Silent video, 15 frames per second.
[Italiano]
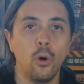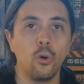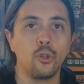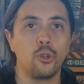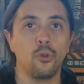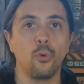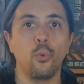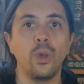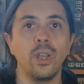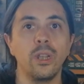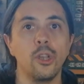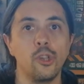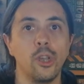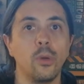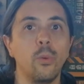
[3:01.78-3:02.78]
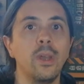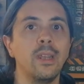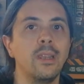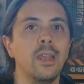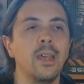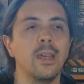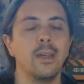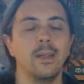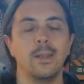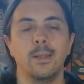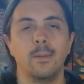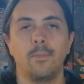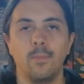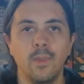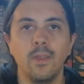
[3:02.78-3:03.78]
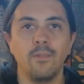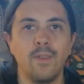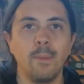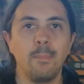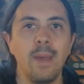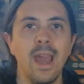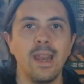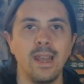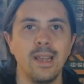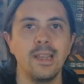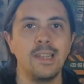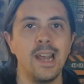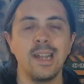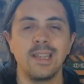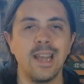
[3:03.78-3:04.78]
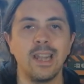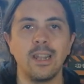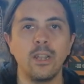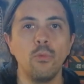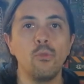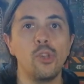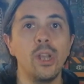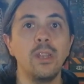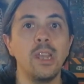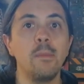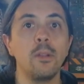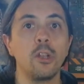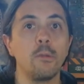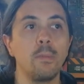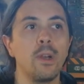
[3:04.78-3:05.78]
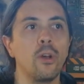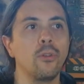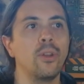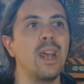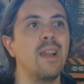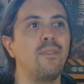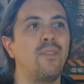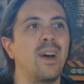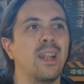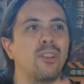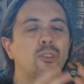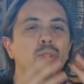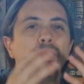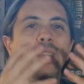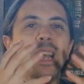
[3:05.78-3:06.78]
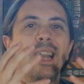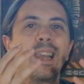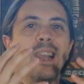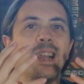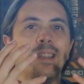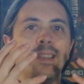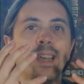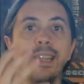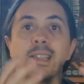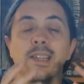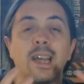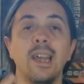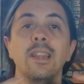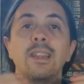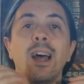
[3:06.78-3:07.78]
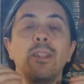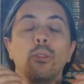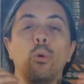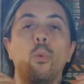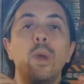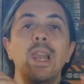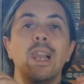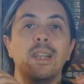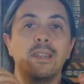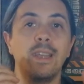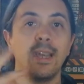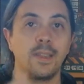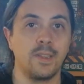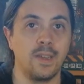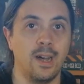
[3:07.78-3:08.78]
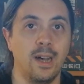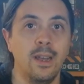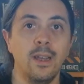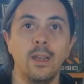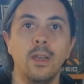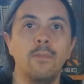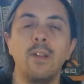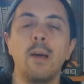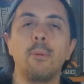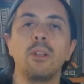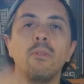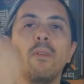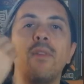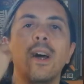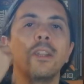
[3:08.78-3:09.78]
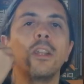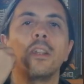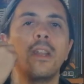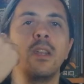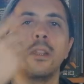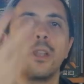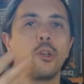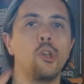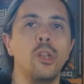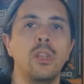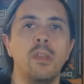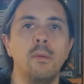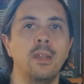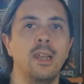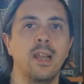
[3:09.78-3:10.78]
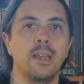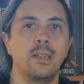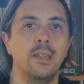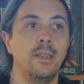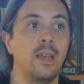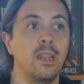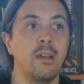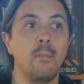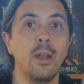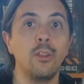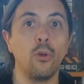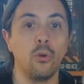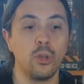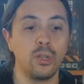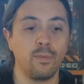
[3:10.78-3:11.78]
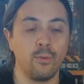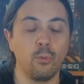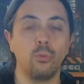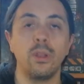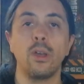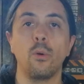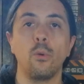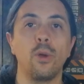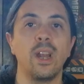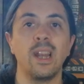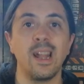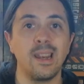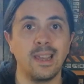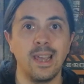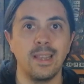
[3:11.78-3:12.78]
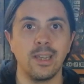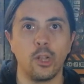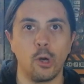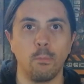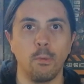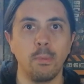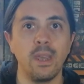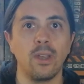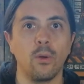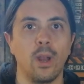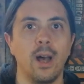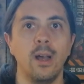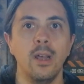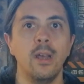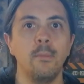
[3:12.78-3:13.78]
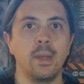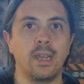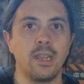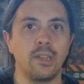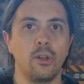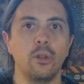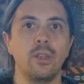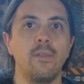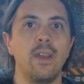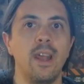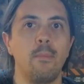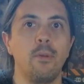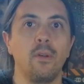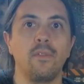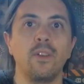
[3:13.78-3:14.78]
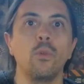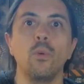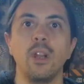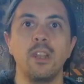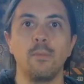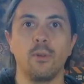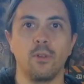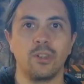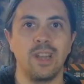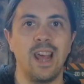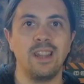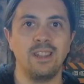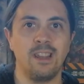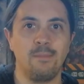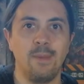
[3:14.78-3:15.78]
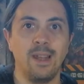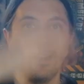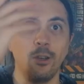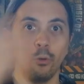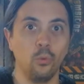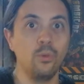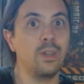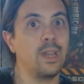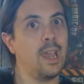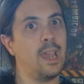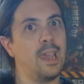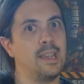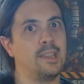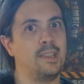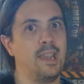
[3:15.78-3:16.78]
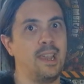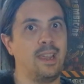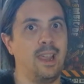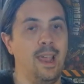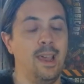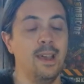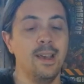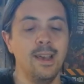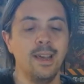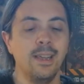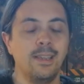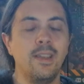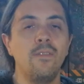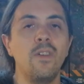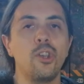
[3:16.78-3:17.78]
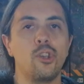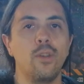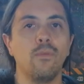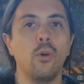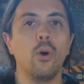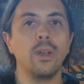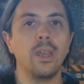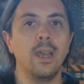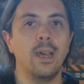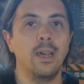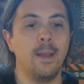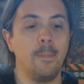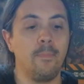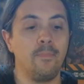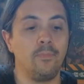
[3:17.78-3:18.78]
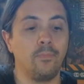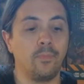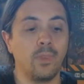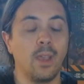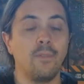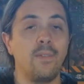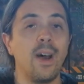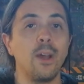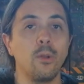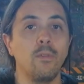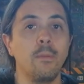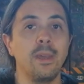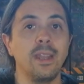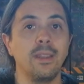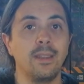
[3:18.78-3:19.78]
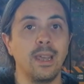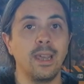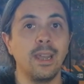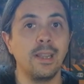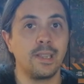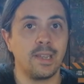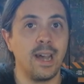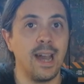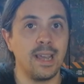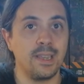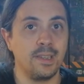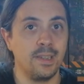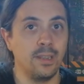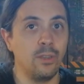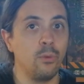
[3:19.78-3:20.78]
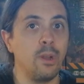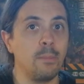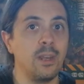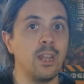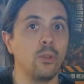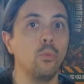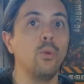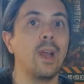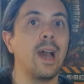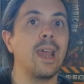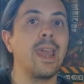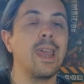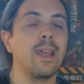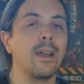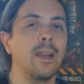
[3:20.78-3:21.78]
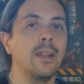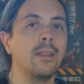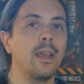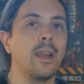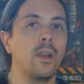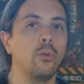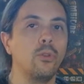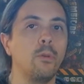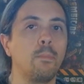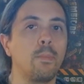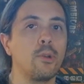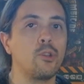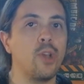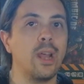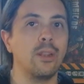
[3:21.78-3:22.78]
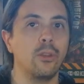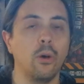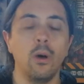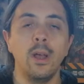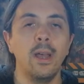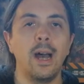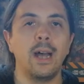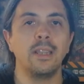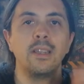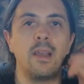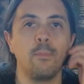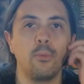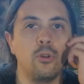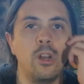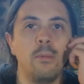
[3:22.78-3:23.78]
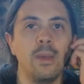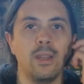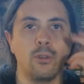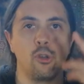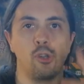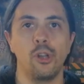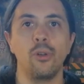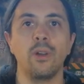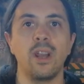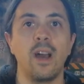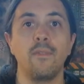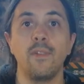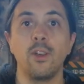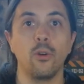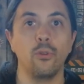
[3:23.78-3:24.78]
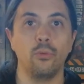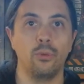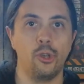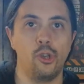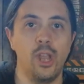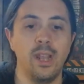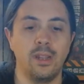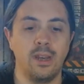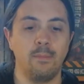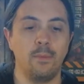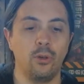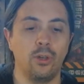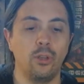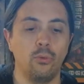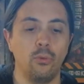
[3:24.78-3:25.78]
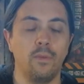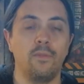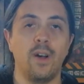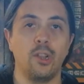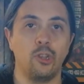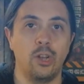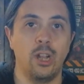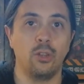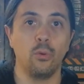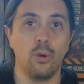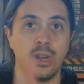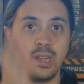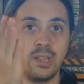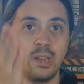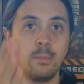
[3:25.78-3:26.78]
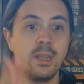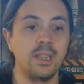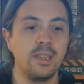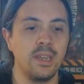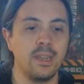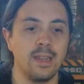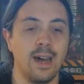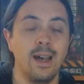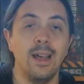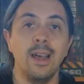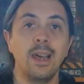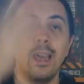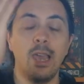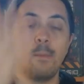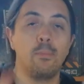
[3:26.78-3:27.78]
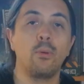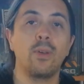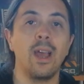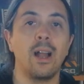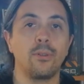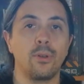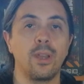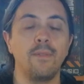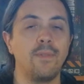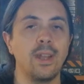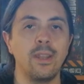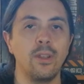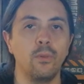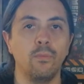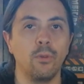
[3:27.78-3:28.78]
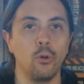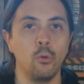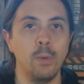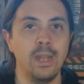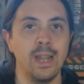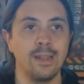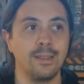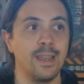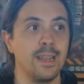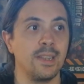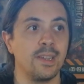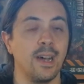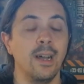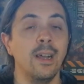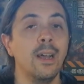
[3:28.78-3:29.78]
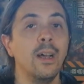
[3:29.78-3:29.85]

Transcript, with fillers: o sono 15, quindi va bene, si è alzata di un centimetro, però non è il fatto dell'altezza, che tanto quell'altezza ve la potevo fare di 30 cm l'asse Z, ma non lo sfrutti con una larghezza troppo piccola, perché sennò ti verrebbero figure tipo lo Slenderman, lunghe e secche. Se invece vuoi ehm, fare ovviamente il size di una miniatura e ingrandirla di un progetto, ad esempio un elemento scenografico non ti c'entra, almeno che tu non faccia una torre estremizzita e più che altro che vada in un volume d'altezza